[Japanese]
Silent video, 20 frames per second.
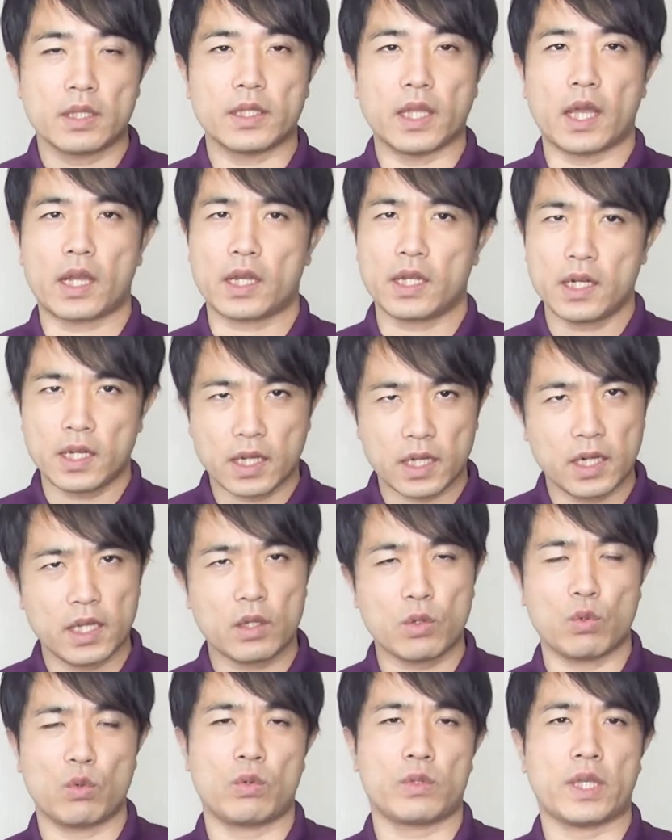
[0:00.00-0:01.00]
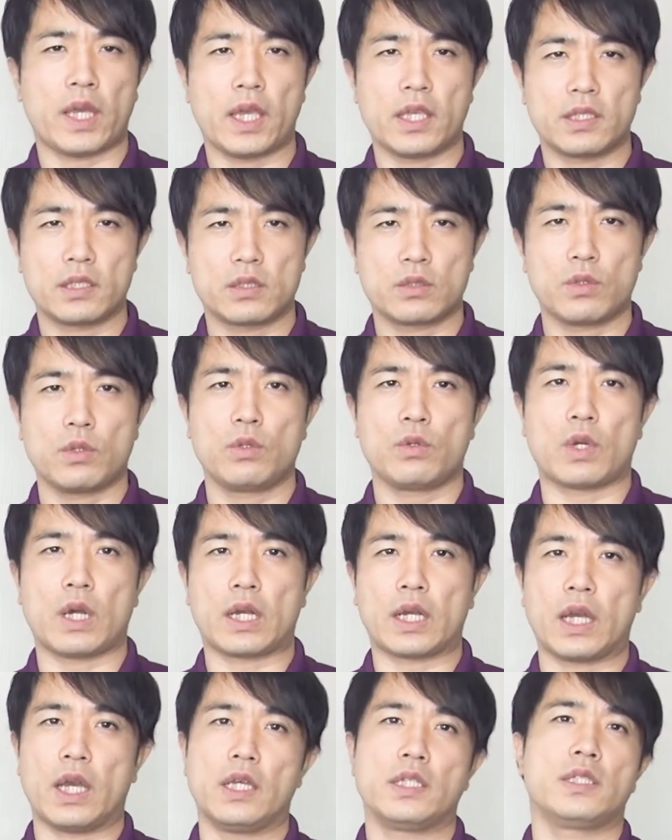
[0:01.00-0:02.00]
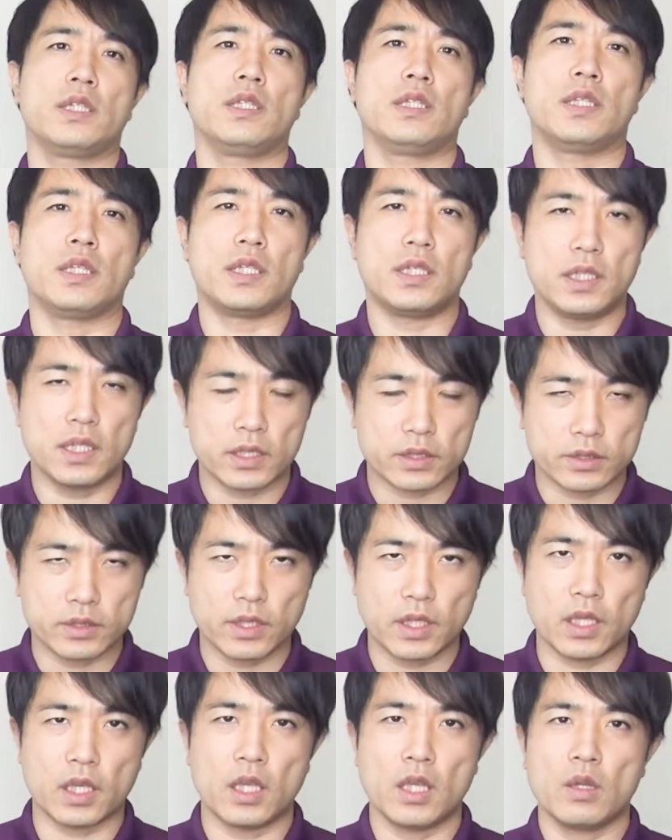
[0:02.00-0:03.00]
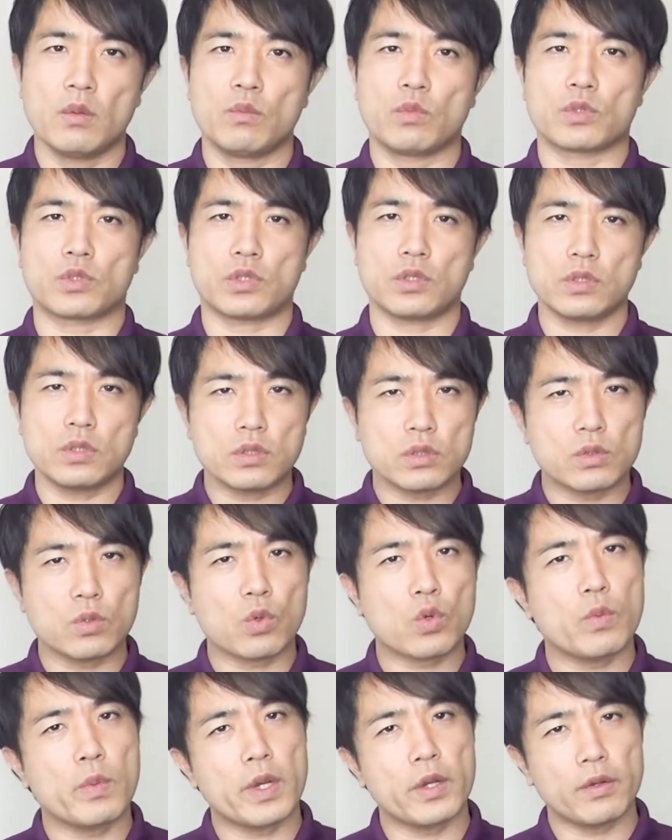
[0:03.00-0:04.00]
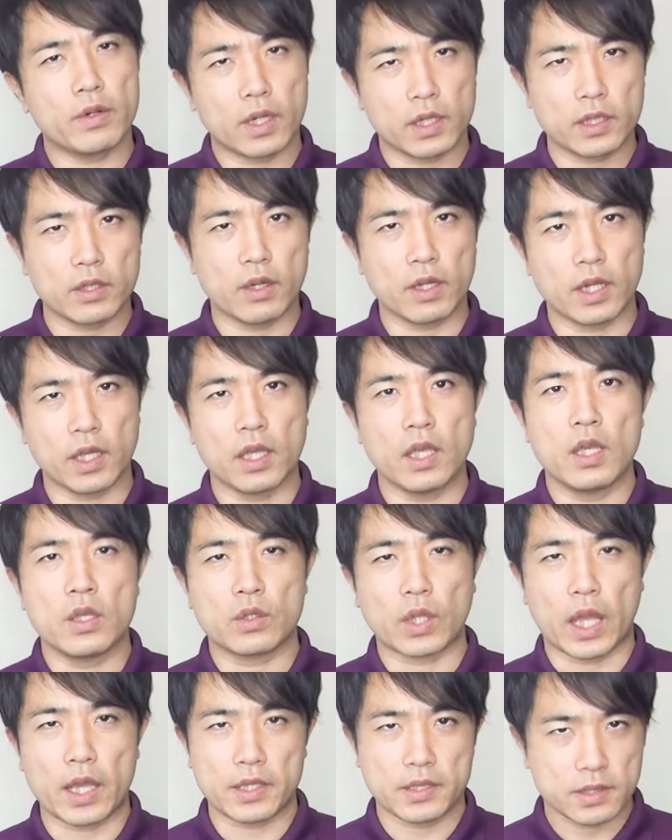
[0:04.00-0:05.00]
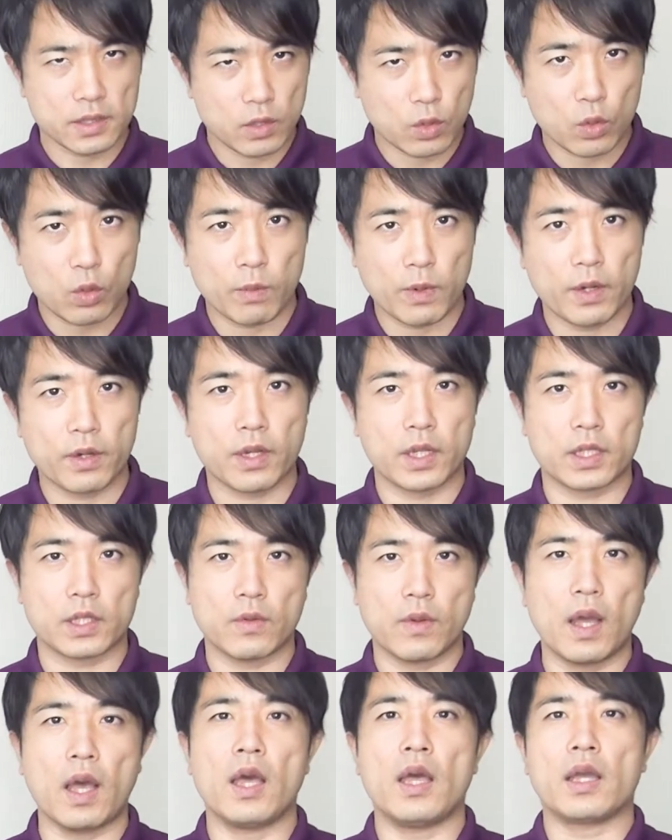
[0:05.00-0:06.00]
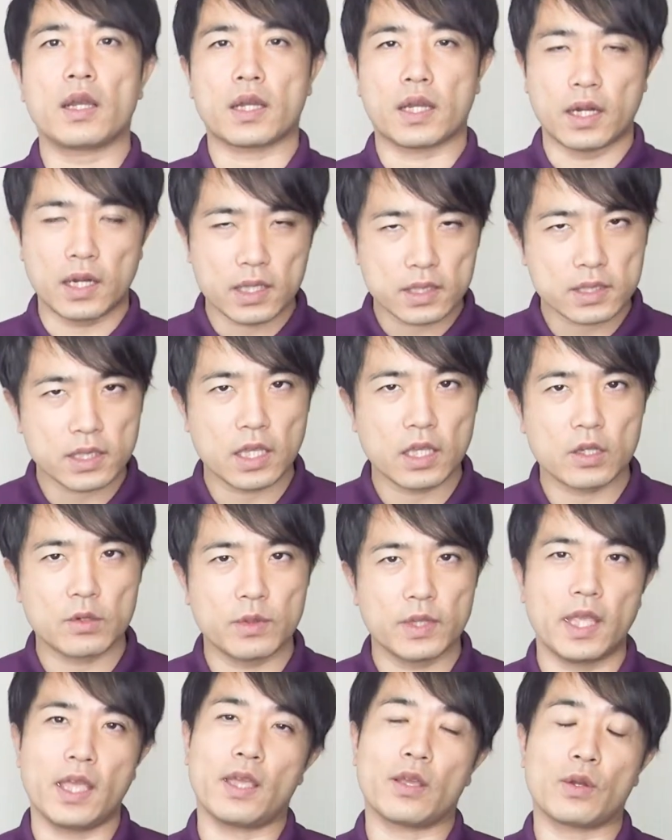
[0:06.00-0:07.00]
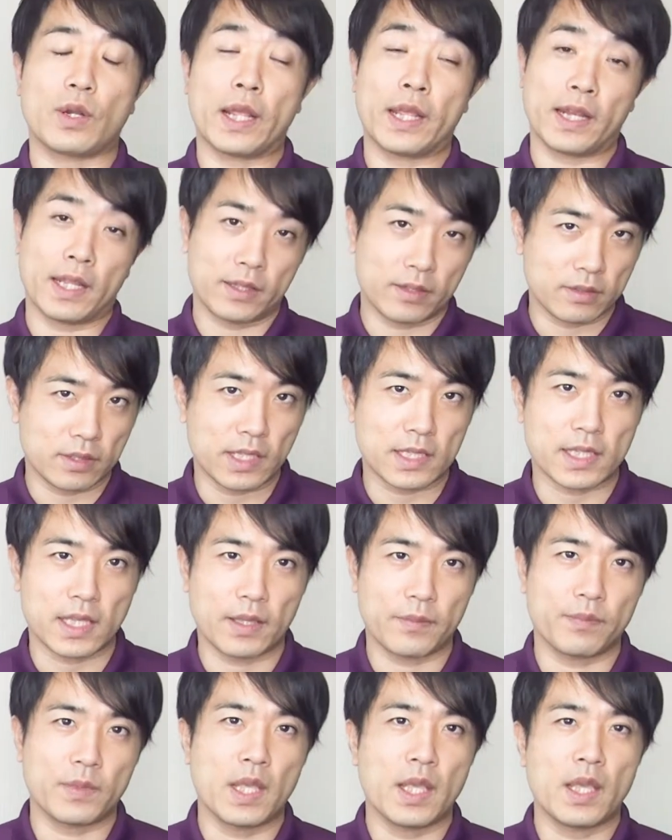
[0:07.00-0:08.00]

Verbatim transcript: なかなかね、この体質というのが改善できなくて、もうずっとお困りの方はね、体質でお困りの方は必ず最後までご覧になってください。